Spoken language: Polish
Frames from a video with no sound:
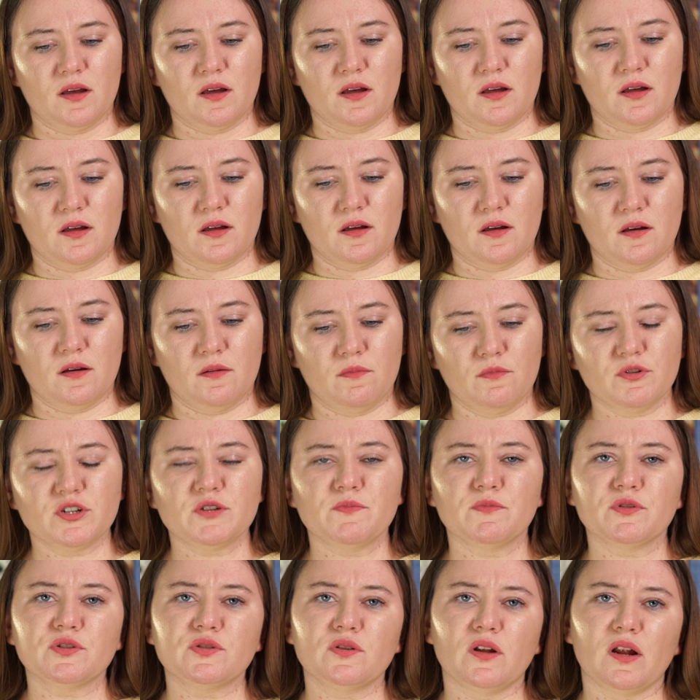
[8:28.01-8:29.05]
e, może
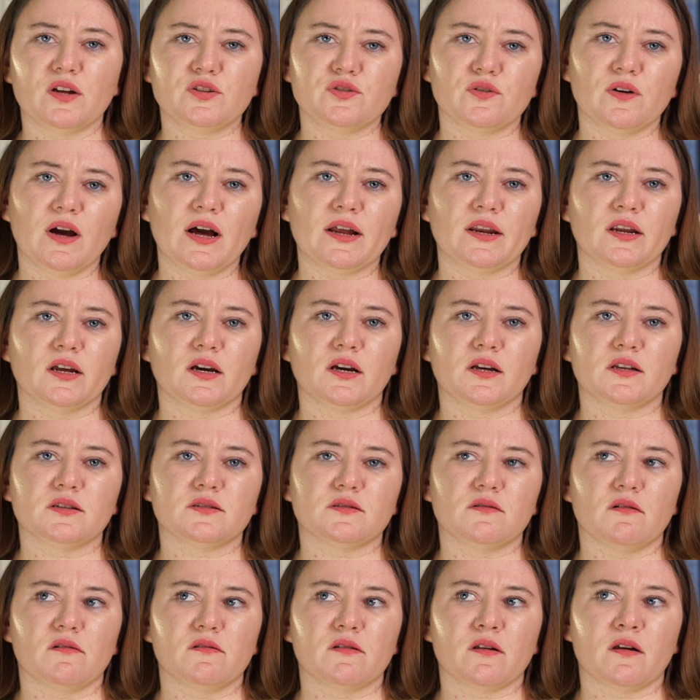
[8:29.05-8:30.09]
mocno naciąganych
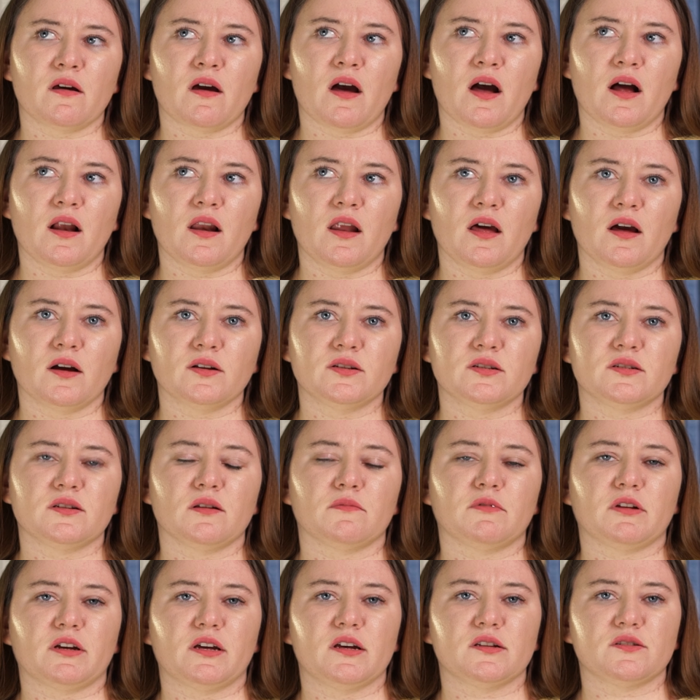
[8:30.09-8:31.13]
historii, ale gdzieś
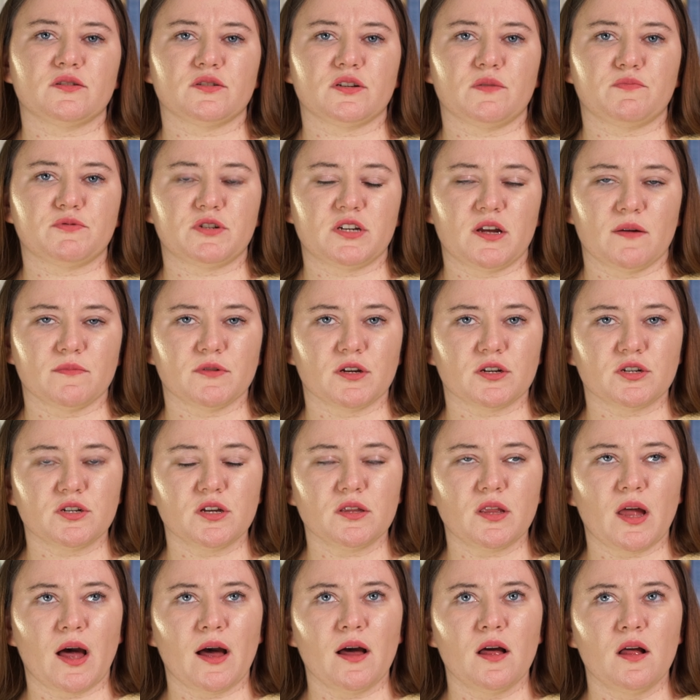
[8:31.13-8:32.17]
tam takich, co się przyjemnie
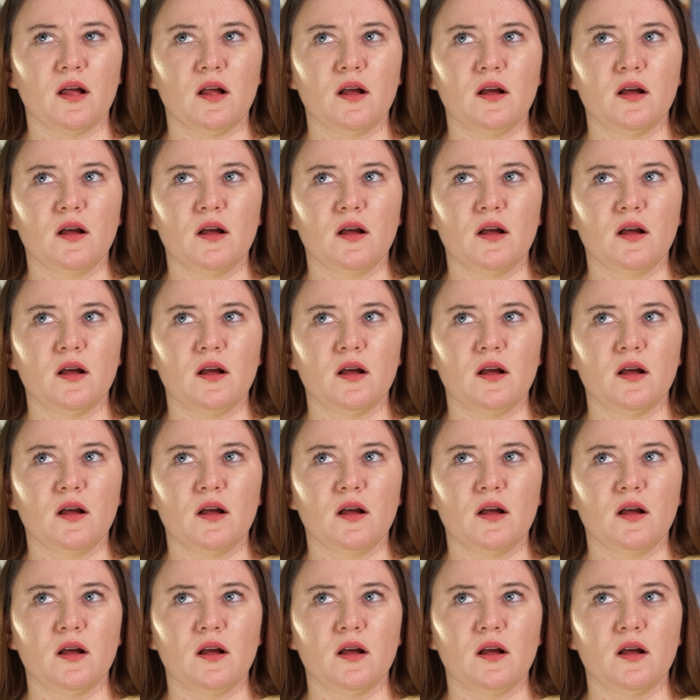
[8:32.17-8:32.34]
czyta.